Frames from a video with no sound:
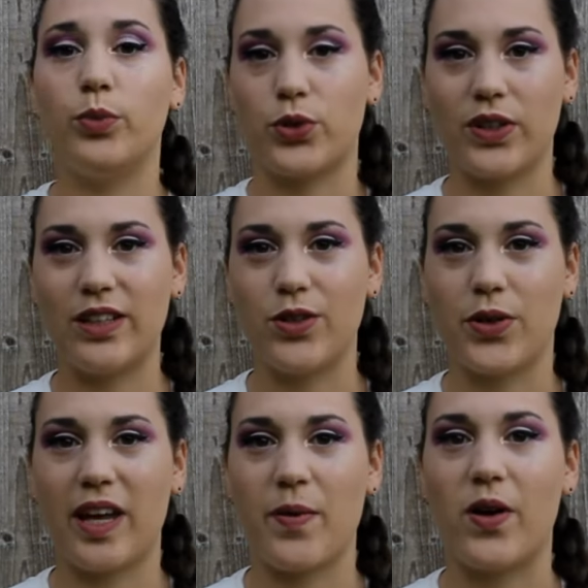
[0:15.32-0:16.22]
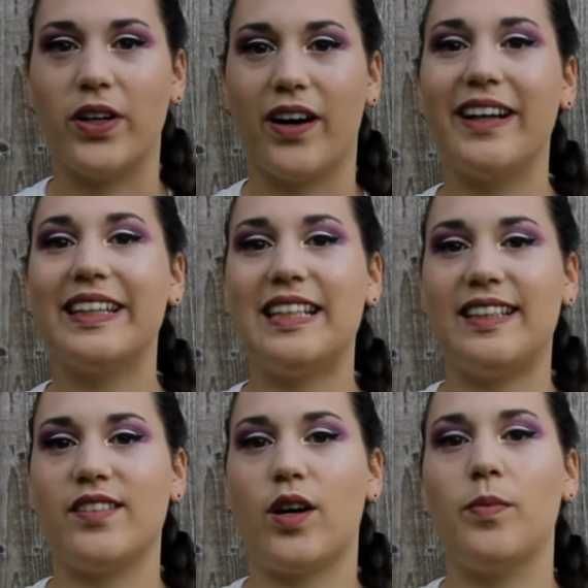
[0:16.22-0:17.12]
Pour ceux qui ne le sauraient pas encore, il est
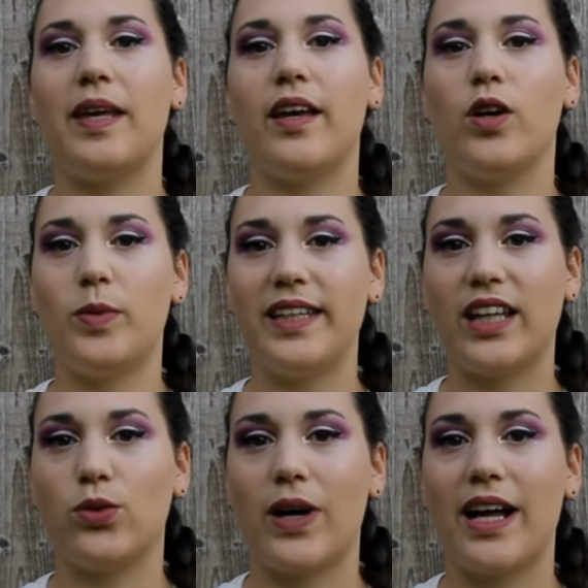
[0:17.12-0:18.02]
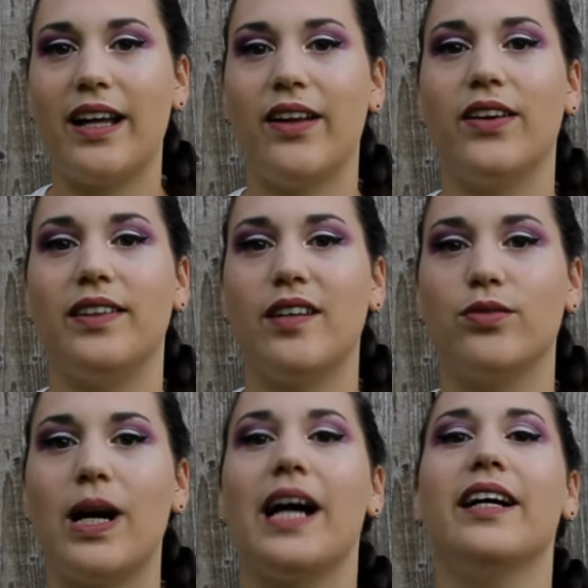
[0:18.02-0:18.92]
désormais obligatoire euh,
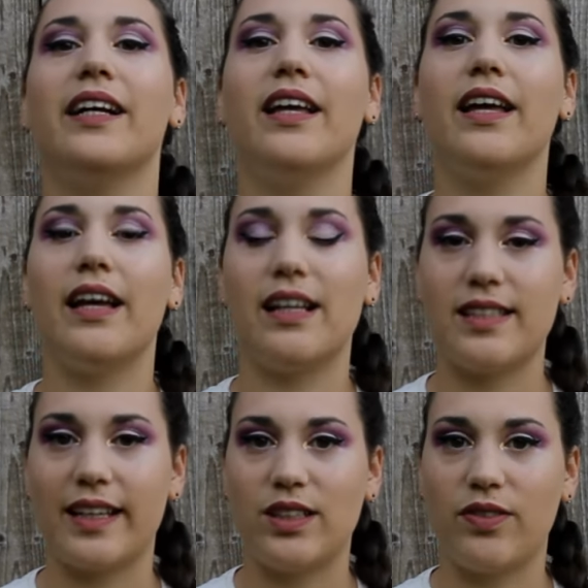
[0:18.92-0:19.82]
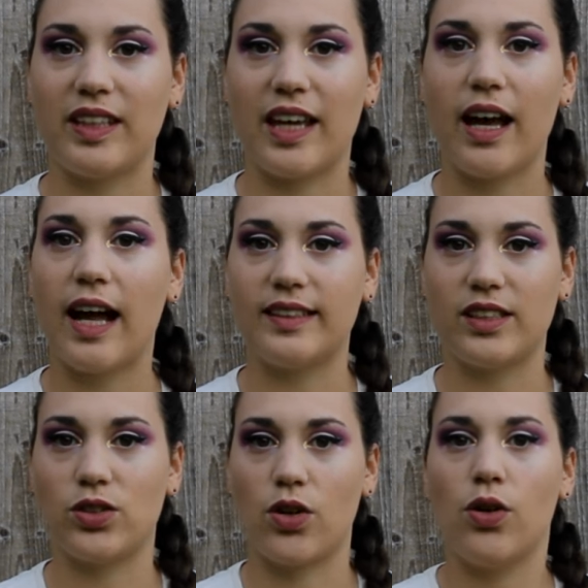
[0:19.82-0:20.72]
d'avoir un certificat
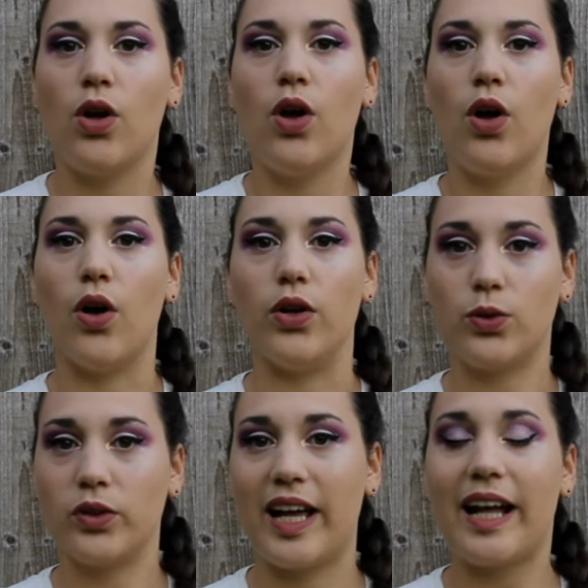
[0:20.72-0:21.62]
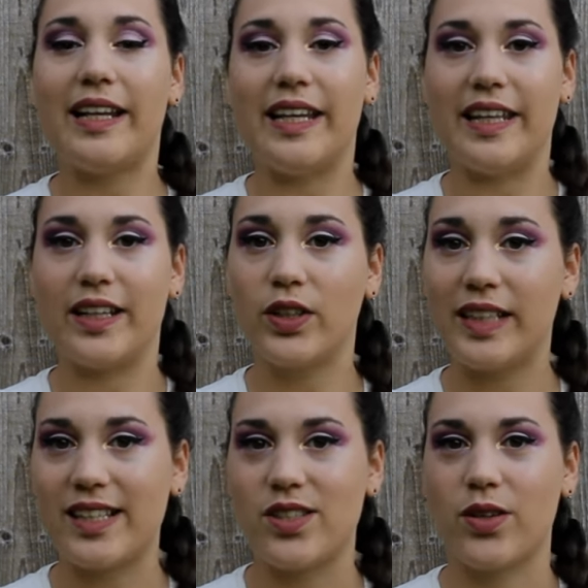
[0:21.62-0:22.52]
attestant qu'on a les
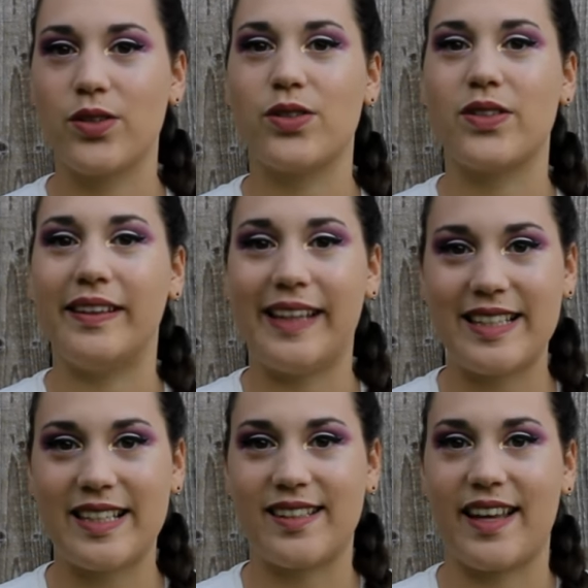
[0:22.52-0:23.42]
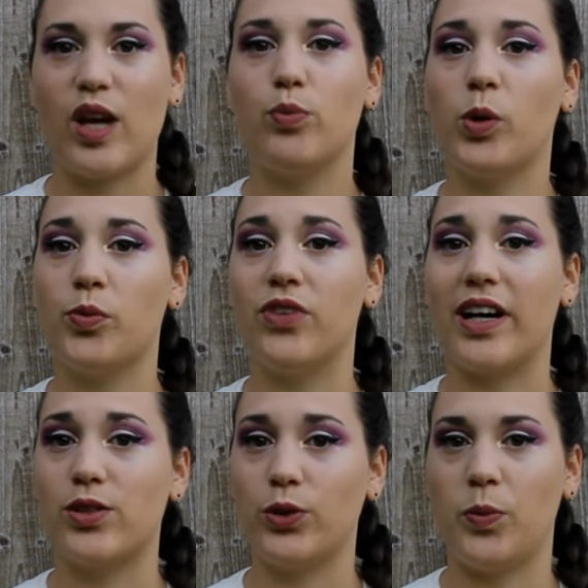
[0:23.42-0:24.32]
connaissances nécessaires pour
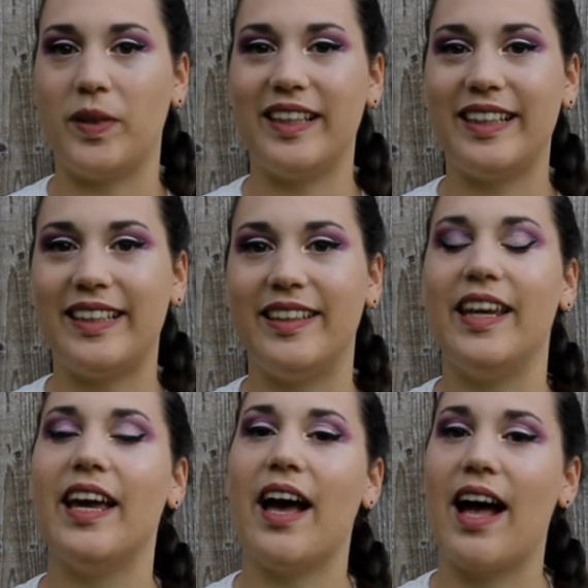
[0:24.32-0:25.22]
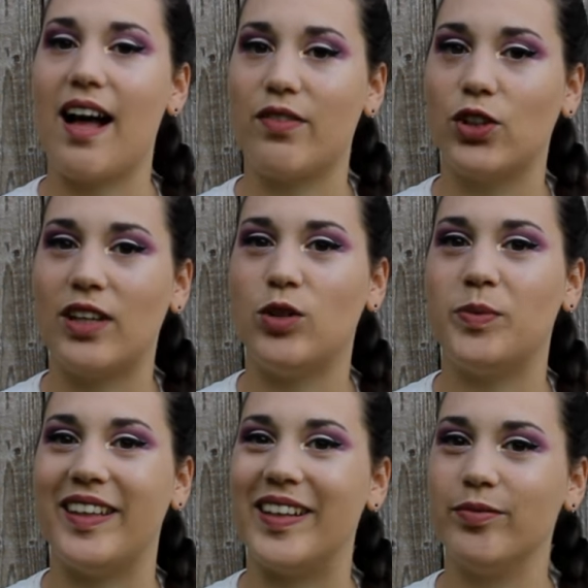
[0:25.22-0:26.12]
pouvoir s'occuper d'un équidé avant d'en
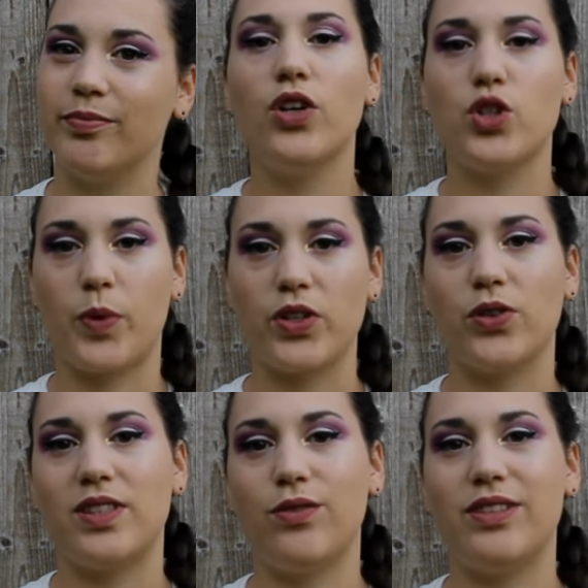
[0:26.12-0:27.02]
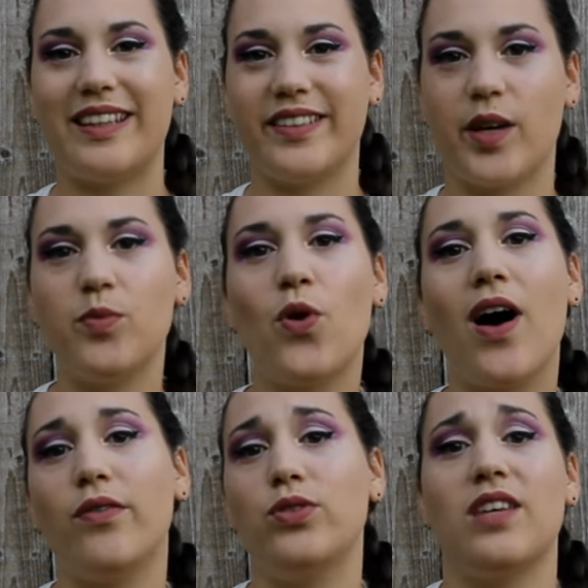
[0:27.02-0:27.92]
adopter un. Je pense que si vous êtes comme
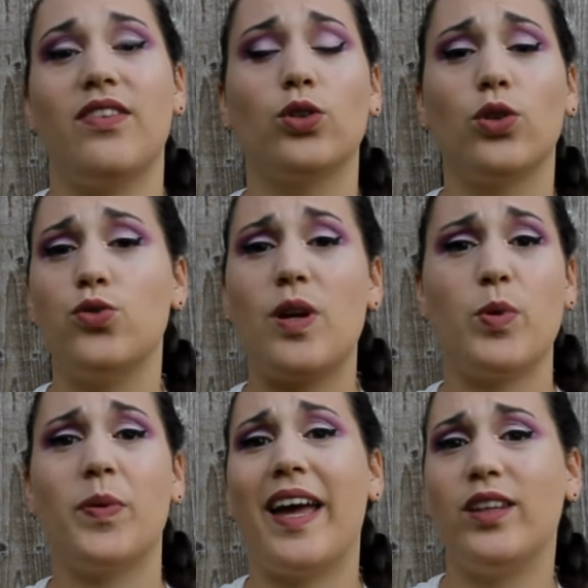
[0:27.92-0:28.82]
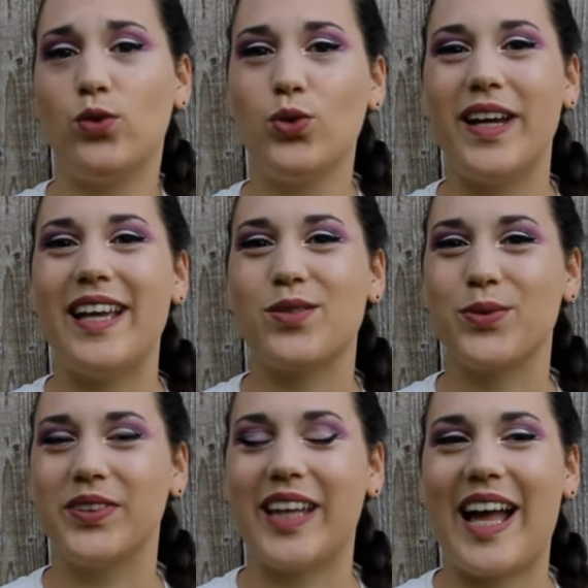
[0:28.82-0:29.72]
moi, vous avez entendu à peu près tout et son
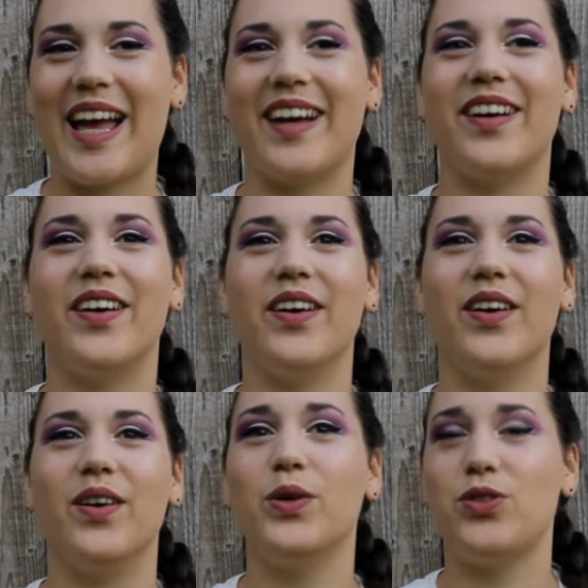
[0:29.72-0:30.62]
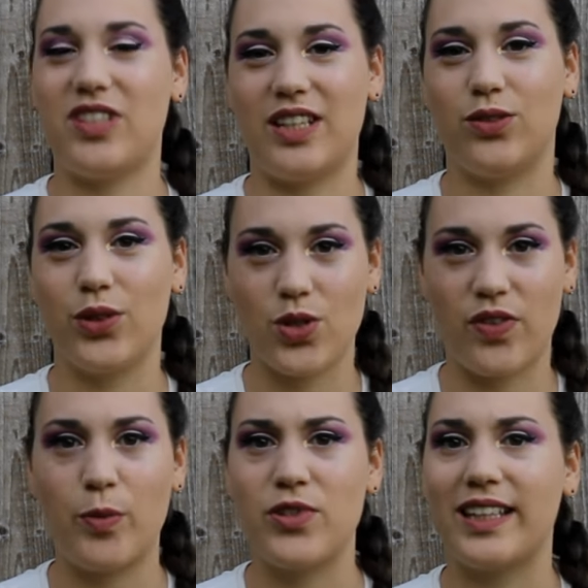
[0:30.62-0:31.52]
contraire euh, au sujet de ce
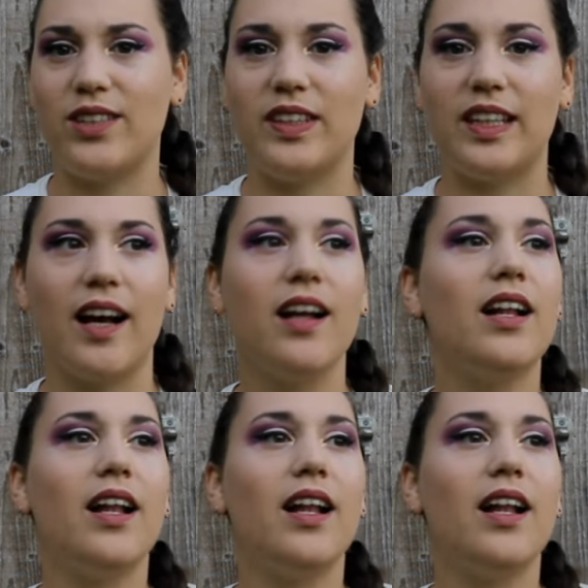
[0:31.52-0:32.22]
fameux certificat.